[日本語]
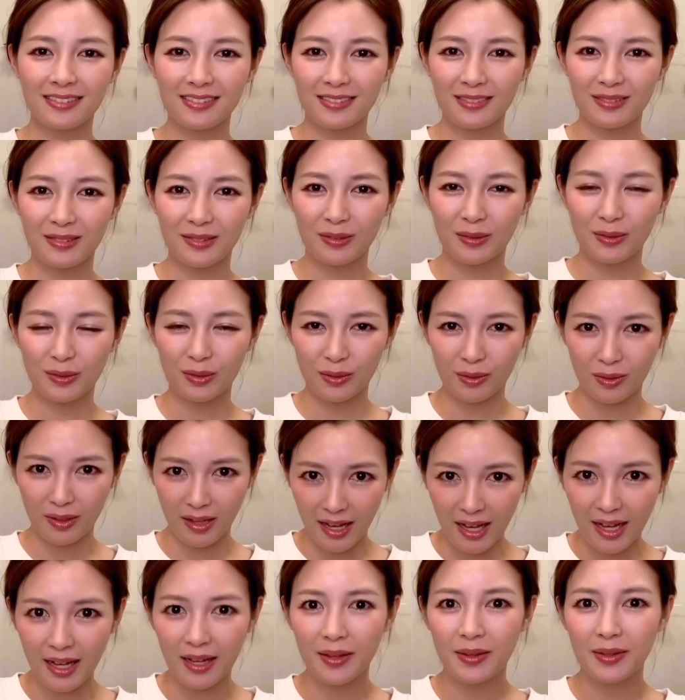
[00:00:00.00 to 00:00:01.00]
こと
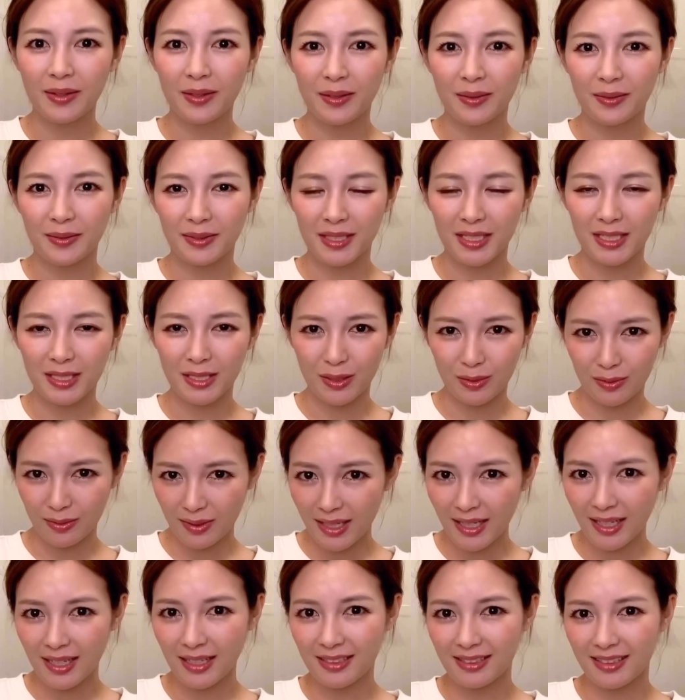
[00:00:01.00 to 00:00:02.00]
が私
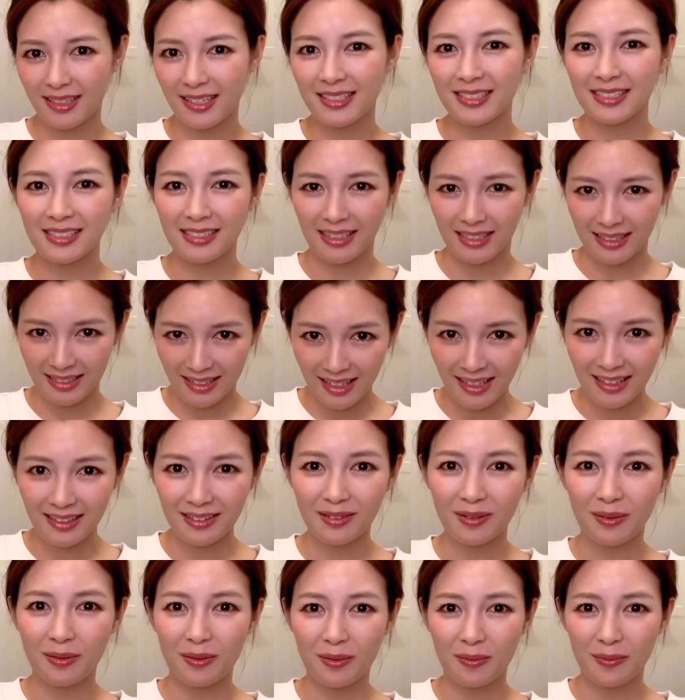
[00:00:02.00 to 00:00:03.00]
は大事かなと
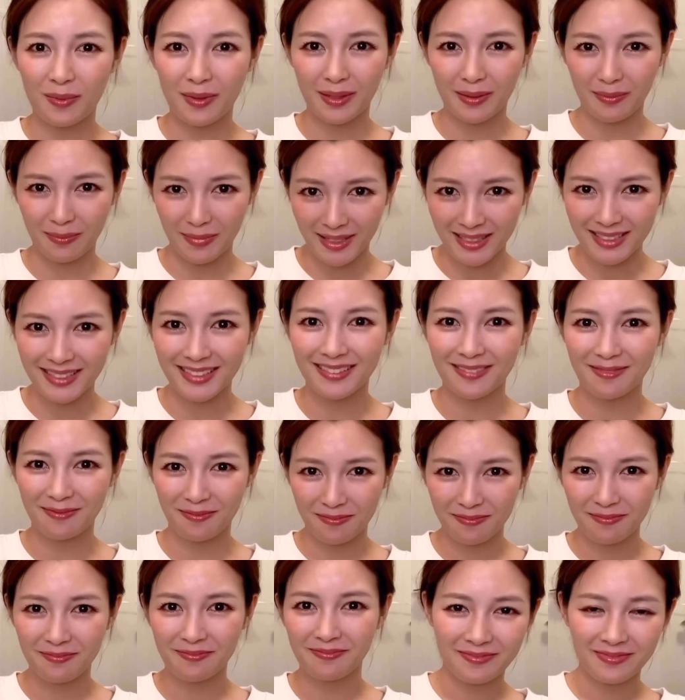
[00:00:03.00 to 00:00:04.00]
思います。
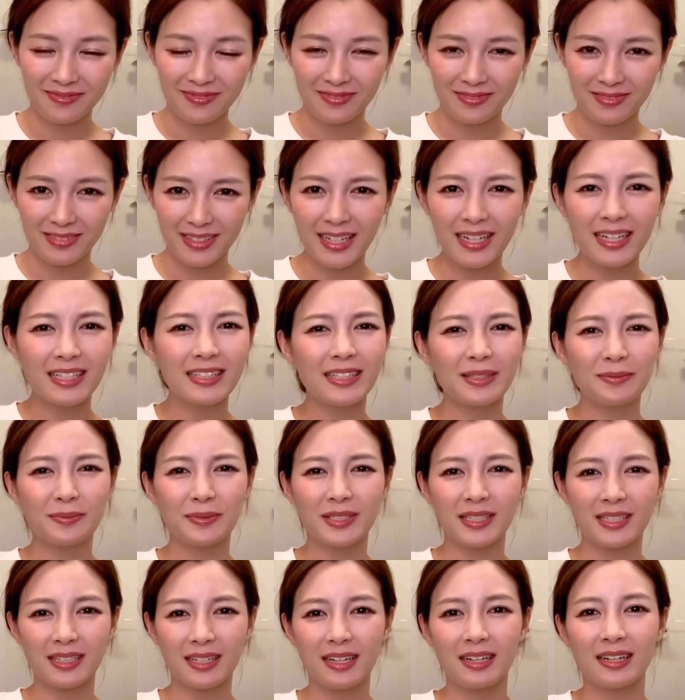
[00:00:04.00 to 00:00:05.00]
ネガティブ
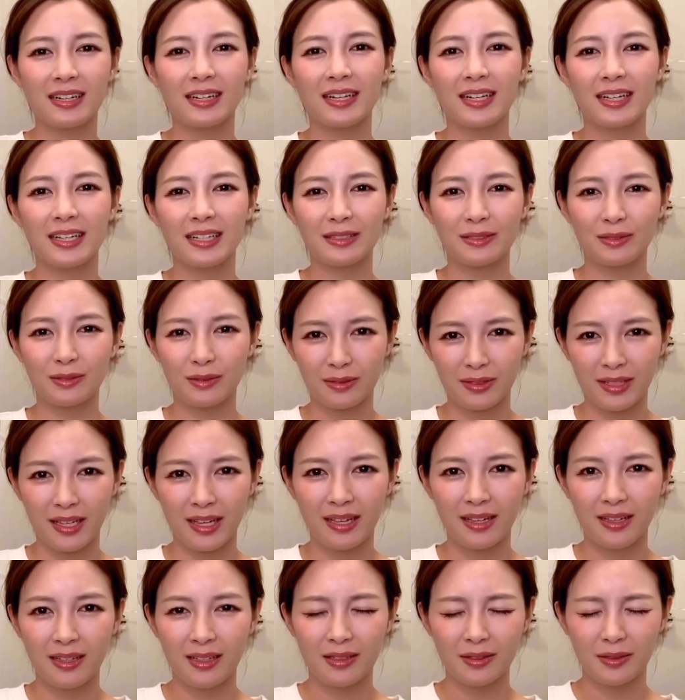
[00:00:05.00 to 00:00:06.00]
に考えるとね、
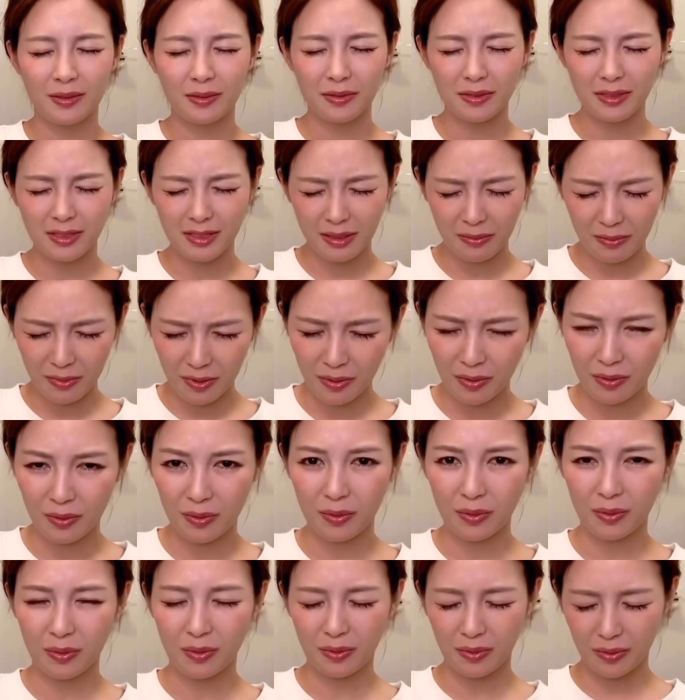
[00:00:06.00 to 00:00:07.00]
どうしても
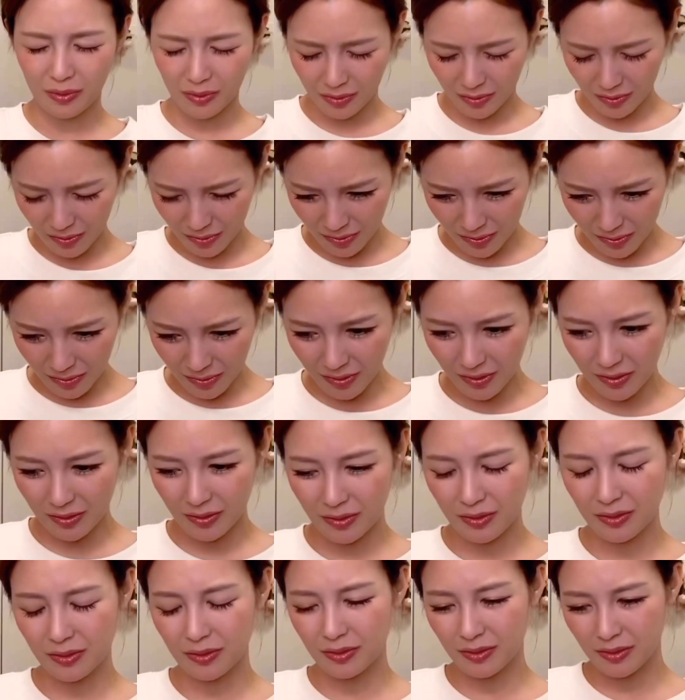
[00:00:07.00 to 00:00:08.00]
こ
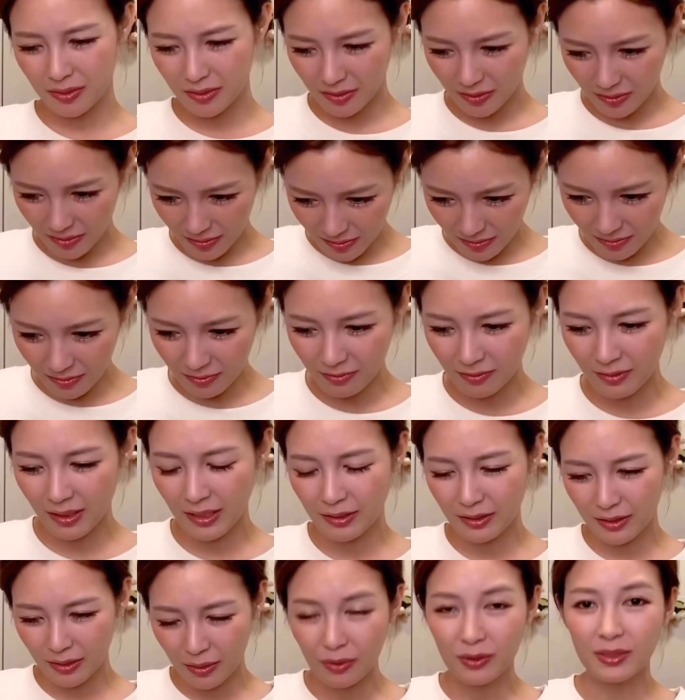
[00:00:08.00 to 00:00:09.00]
う悪
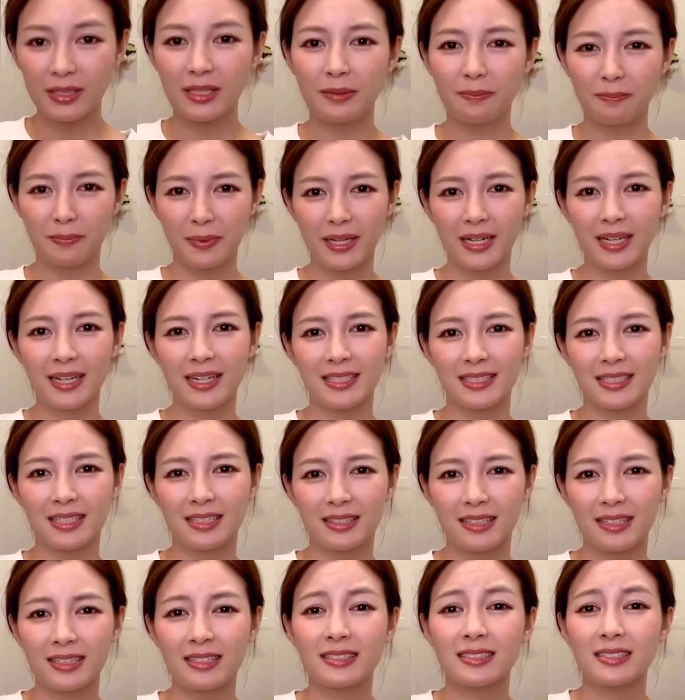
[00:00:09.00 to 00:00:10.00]
い方に引っ張られちゃっ
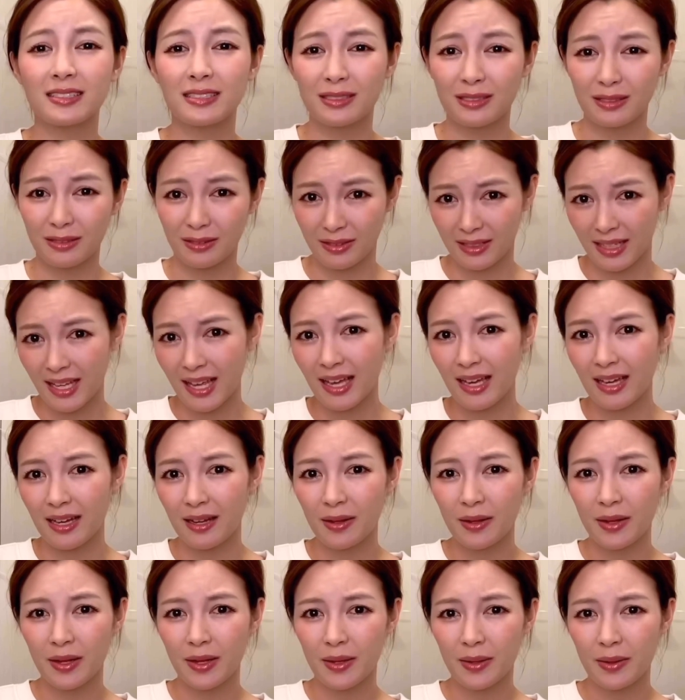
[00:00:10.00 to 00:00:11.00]
たりするので、
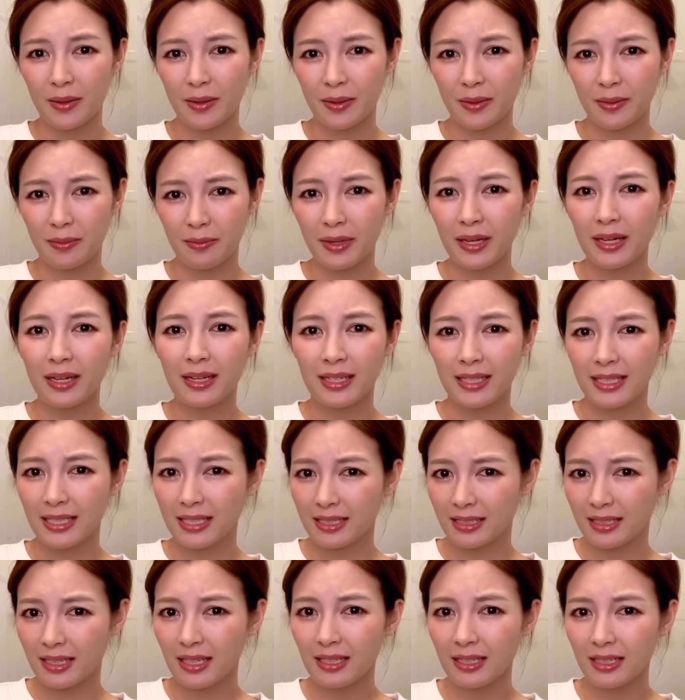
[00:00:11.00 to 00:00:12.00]
まあ、いっ
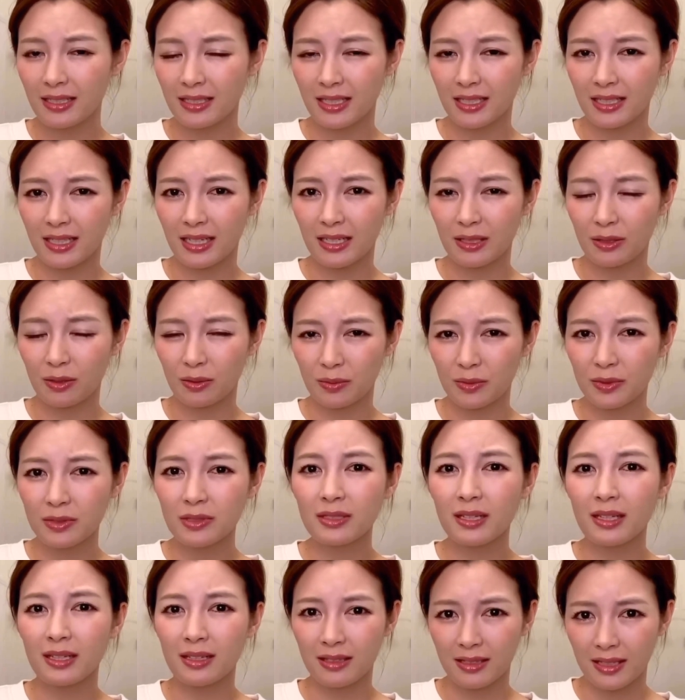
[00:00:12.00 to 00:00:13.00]
かいやにかいで思っ
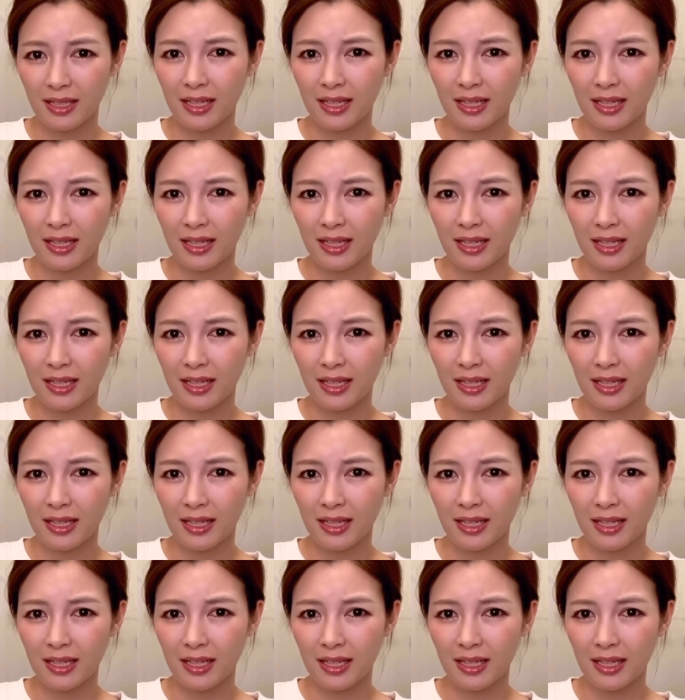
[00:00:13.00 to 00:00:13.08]
たって